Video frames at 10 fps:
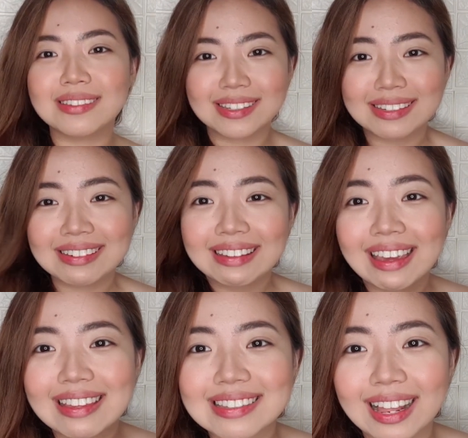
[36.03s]
just in
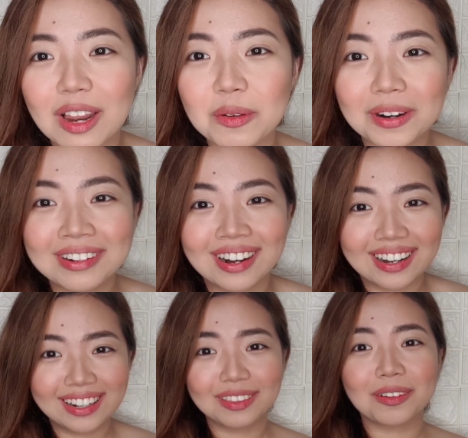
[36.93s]
case kalian
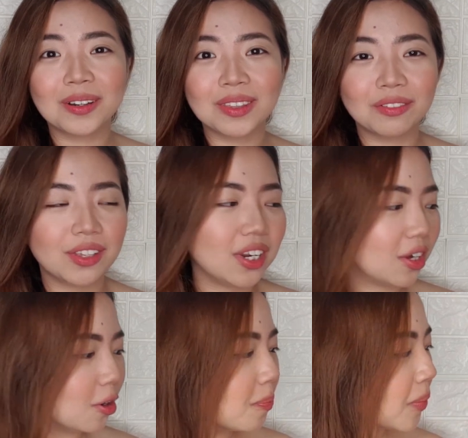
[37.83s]
wondering throughout the
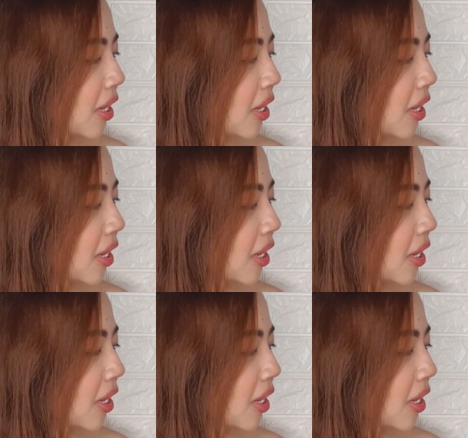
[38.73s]
video.